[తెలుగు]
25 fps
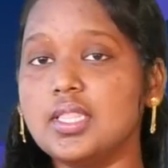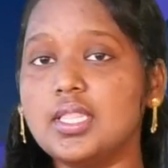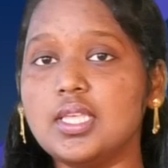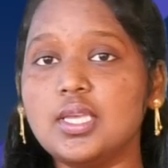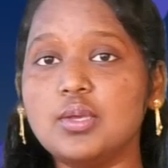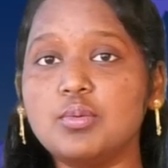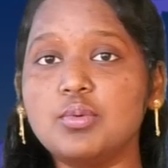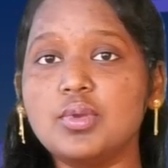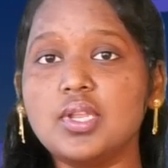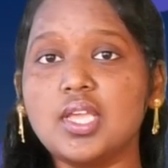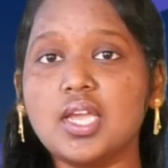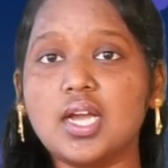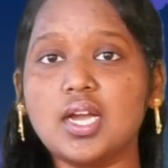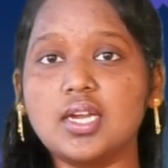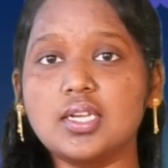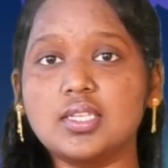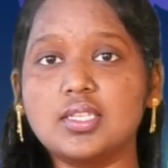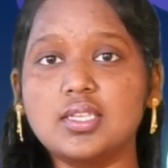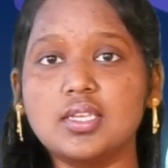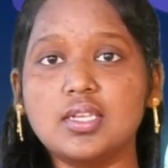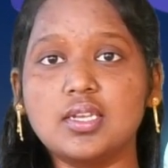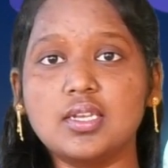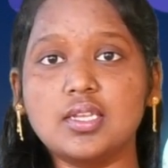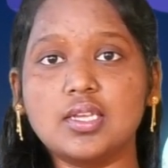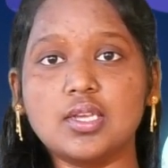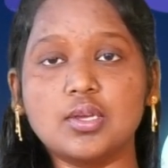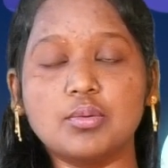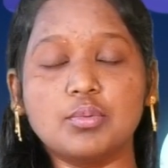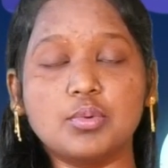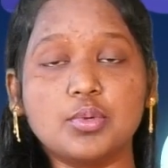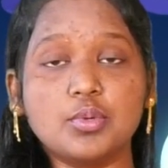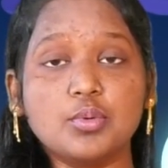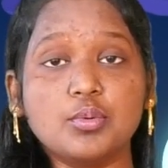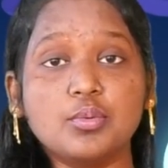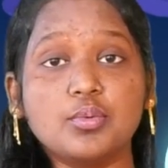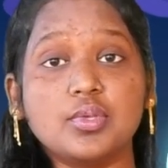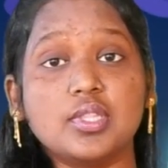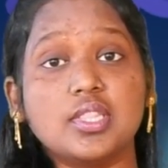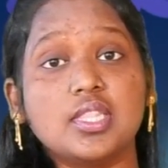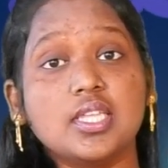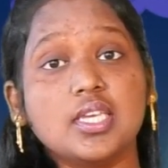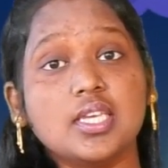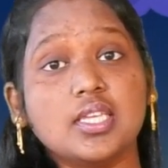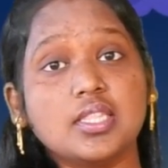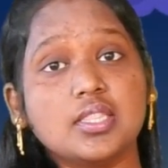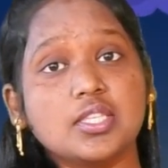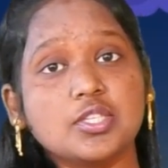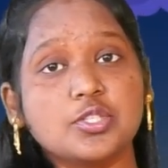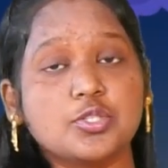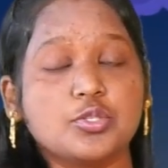దేవుని ఆజ్ఞలకు ఎవరు
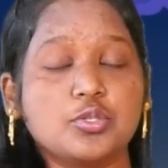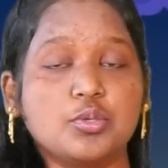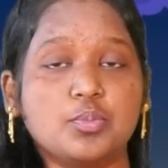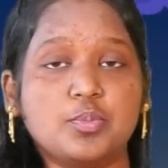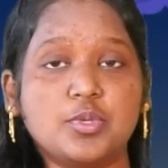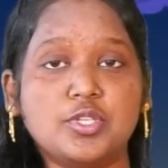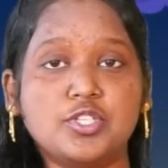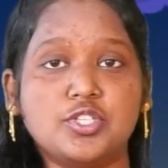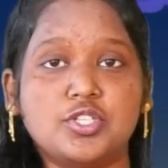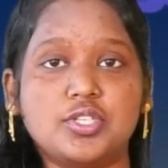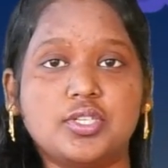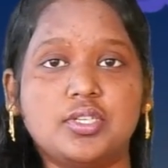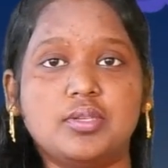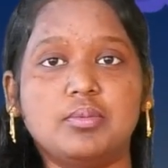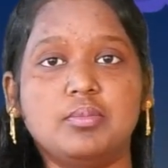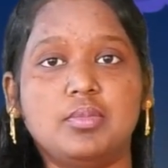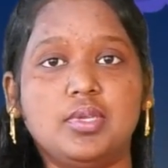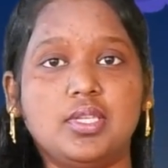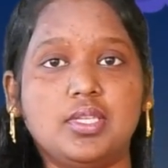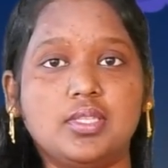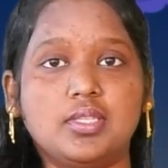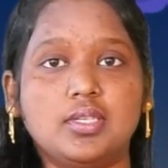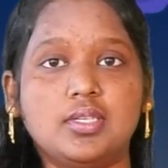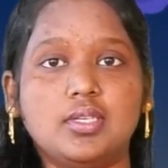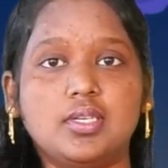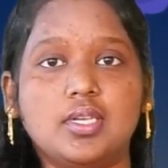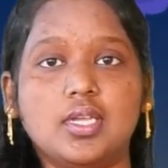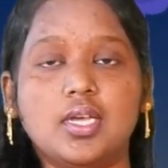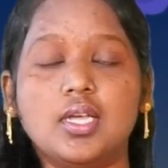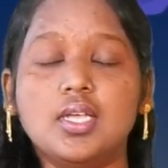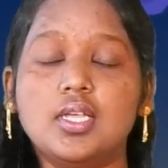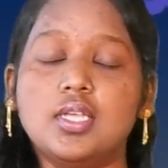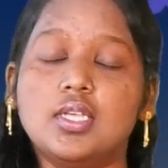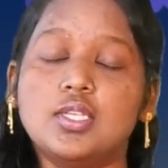విధేయత చూపించడం లేదంట